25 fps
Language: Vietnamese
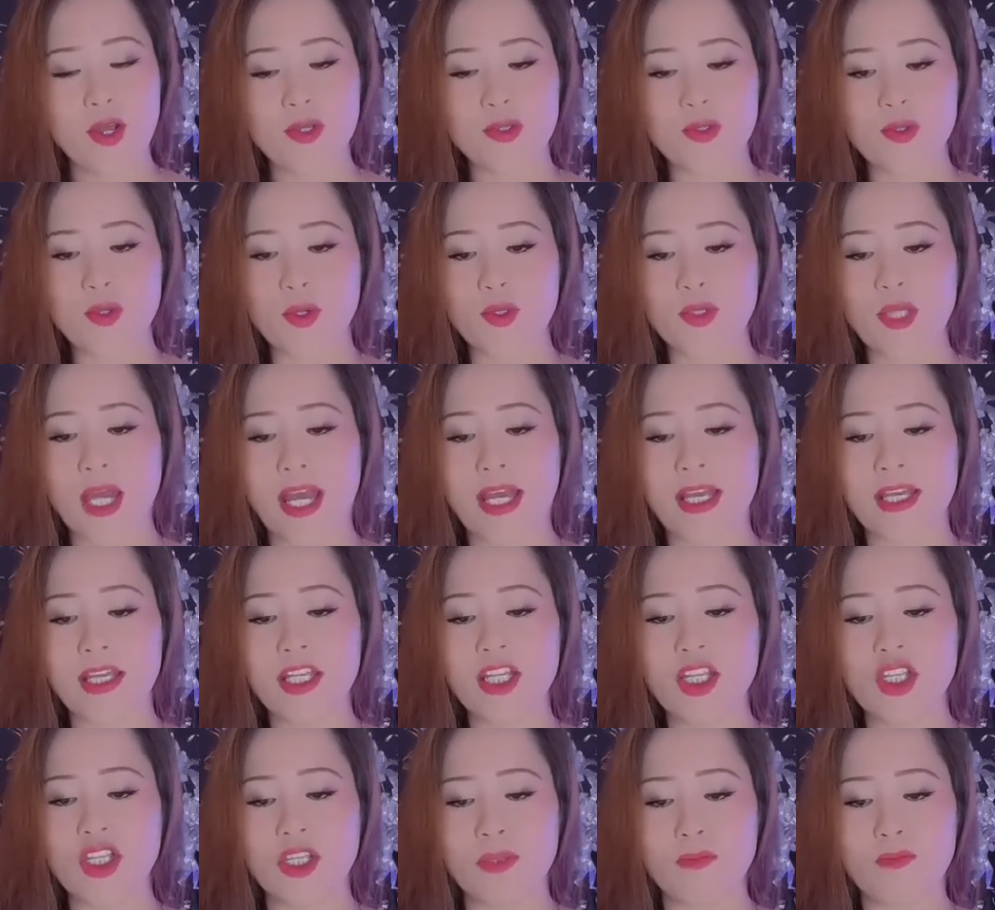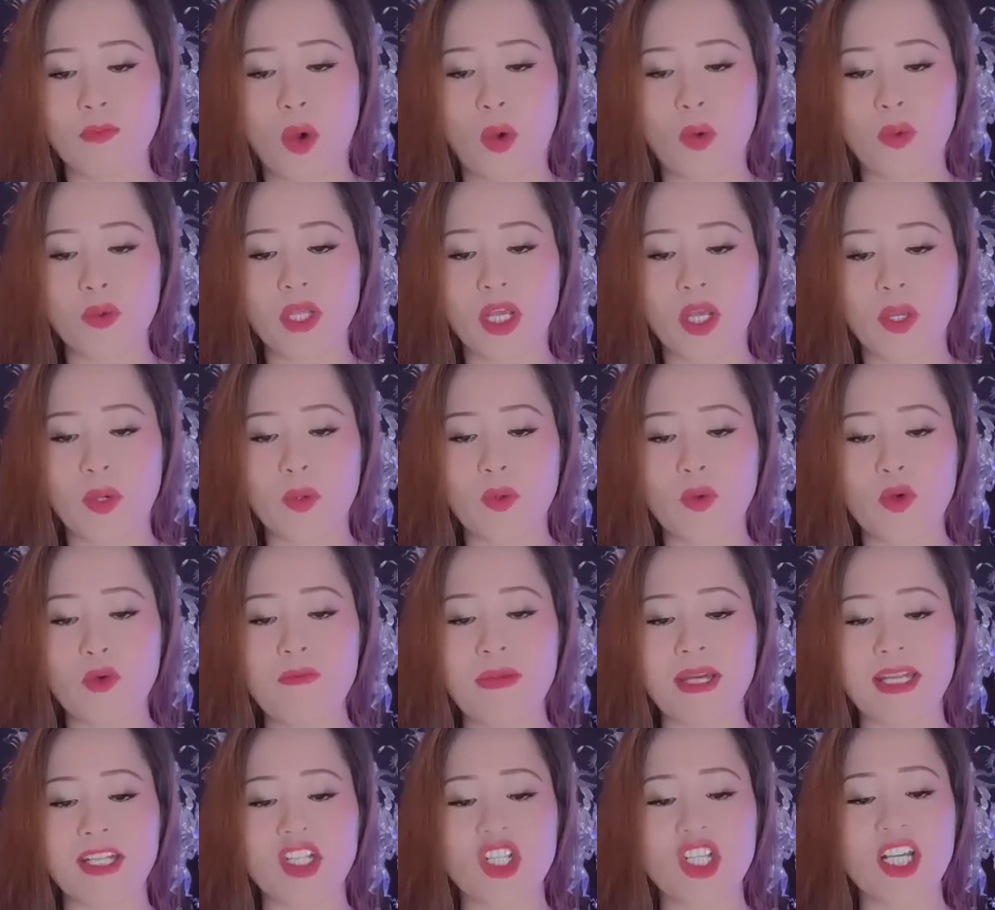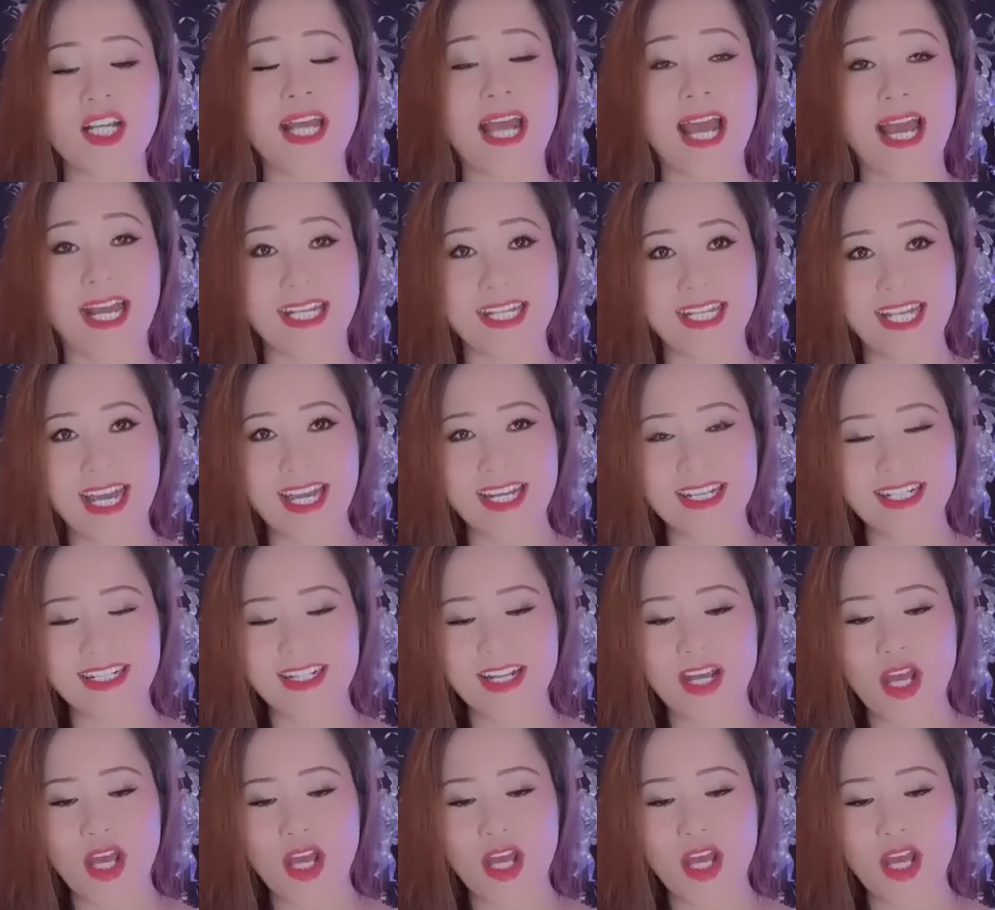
tôi thấy bộ điệu của Bình rất ăn khách,